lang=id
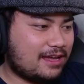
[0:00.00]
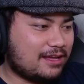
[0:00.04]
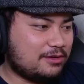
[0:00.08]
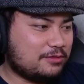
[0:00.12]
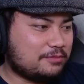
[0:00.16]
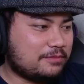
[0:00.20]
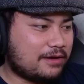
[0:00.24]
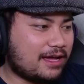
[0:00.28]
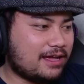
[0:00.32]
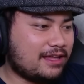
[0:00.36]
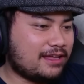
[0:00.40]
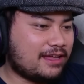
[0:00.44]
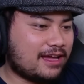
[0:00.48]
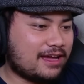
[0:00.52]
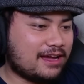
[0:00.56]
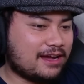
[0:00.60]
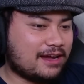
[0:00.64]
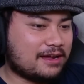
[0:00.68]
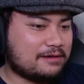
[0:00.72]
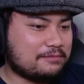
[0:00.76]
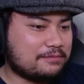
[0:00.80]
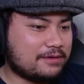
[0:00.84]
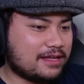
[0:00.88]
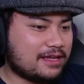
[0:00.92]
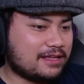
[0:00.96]
lu
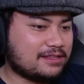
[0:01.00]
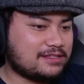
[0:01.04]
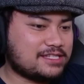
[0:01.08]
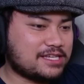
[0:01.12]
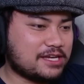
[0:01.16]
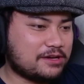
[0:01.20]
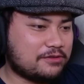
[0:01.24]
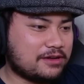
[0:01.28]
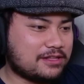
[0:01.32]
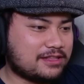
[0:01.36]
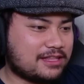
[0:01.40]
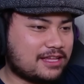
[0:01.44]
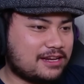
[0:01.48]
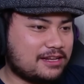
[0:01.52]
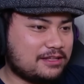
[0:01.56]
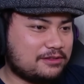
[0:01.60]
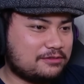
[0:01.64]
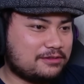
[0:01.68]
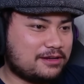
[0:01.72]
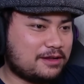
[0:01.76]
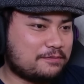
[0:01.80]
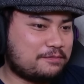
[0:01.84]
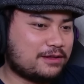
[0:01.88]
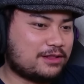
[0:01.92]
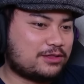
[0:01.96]
bayangkan pak yang cewek tadi
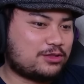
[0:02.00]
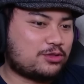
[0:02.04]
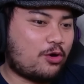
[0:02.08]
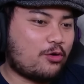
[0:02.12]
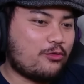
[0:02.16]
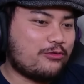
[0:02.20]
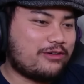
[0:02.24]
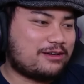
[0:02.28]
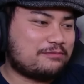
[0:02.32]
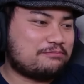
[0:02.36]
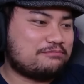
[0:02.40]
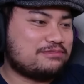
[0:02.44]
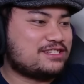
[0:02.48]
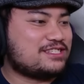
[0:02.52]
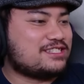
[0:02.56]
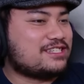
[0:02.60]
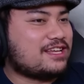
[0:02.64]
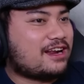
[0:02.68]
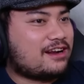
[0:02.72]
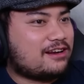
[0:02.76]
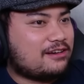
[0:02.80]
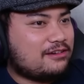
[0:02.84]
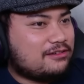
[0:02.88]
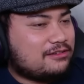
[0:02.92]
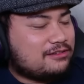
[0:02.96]
tuh dapat tower
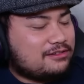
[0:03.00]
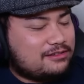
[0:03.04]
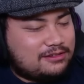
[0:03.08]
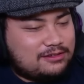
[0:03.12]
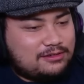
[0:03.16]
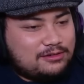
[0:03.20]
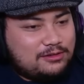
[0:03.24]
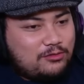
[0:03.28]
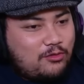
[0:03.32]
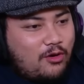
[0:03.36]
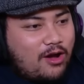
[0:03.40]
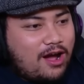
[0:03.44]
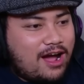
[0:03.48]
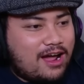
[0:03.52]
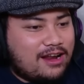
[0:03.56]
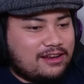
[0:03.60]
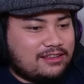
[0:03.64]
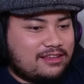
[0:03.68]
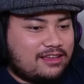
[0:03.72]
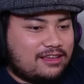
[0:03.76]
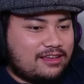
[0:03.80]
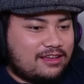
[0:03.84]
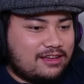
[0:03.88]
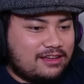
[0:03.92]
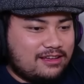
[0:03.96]
besar loh
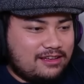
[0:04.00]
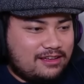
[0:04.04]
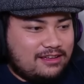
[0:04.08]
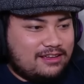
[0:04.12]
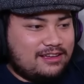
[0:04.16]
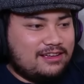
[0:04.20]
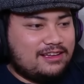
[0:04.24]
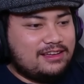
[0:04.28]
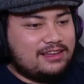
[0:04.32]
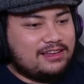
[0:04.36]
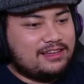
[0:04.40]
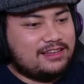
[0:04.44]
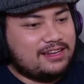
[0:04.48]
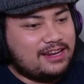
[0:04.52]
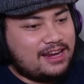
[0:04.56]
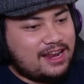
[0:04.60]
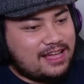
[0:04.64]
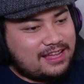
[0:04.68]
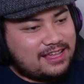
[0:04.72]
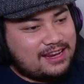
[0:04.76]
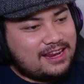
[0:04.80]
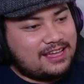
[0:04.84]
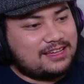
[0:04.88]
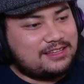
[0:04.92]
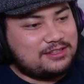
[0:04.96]
ruangannya ya. Ini
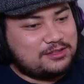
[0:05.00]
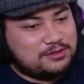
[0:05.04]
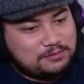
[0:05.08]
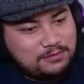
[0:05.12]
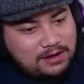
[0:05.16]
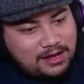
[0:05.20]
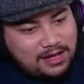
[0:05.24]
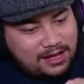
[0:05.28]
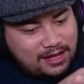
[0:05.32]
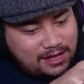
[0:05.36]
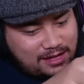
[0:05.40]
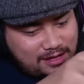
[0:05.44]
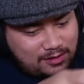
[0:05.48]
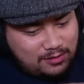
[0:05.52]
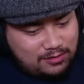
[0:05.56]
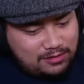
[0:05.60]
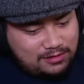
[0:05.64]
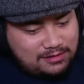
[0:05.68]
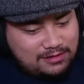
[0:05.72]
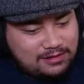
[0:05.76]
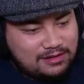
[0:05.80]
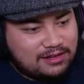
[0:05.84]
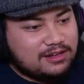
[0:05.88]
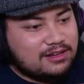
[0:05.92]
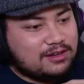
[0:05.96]
laki-laki cuma
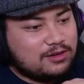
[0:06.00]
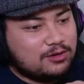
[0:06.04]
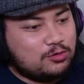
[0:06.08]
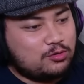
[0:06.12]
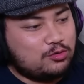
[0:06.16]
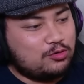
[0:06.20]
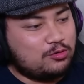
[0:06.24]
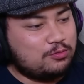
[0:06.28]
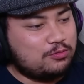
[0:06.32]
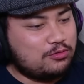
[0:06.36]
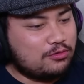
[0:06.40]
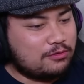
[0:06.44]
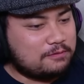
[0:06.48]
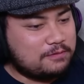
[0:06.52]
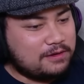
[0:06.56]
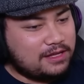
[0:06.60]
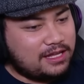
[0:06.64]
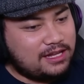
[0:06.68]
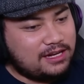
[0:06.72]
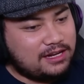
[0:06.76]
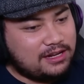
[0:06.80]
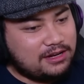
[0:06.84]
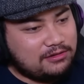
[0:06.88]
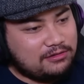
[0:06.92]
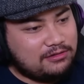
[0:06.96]
gubuk
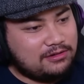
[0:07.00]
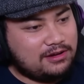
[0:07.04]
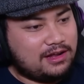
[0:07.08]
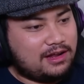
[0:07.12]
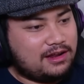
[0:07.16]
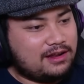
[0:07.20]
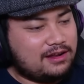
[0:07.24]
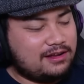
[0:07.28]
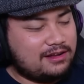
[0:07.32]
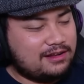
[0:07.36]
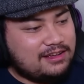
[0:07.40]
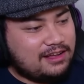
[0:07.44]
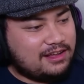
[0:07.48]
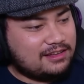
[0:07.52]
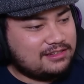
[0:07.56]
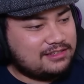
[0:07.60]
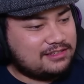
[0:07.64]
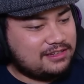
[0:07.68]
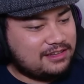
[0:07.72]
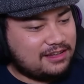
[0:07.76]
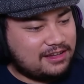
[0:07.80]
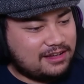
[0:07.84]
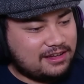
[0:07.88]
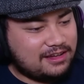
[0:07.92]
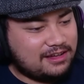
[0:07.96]
begini doang.
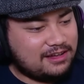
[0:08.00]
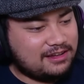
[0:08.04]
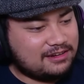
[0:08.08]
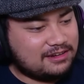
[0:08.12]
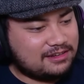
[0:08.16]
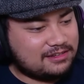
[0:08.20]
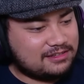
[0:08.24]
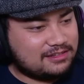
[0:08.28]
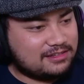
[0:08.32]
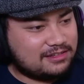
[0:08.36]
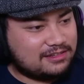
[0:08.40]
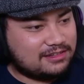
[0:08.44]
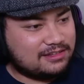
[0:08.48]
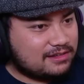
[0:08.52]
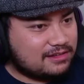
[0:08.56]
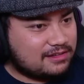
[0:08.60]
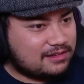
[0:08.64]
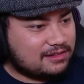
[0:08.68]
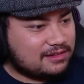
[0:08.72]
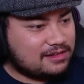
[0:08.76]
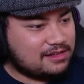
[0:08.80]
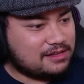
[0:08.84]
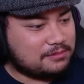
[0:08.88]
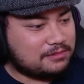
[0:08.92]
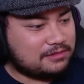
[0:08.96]
Kasian, kasian.
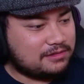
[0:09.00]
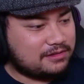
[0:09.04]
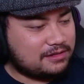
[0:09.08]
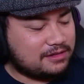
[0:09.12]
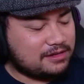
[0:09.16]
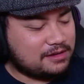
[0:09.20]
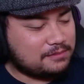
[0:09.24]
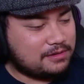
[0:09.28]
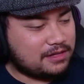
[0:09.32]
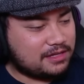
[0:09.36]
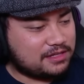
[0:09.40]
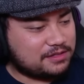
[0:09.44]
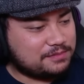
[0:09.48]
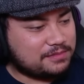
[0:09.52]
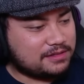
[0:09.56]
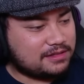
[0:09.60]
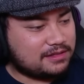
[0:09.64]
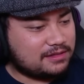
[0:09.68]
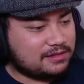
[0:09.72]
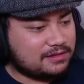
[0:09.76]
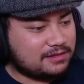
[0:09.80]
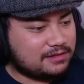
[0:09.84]
Ya betul dia blacksmith.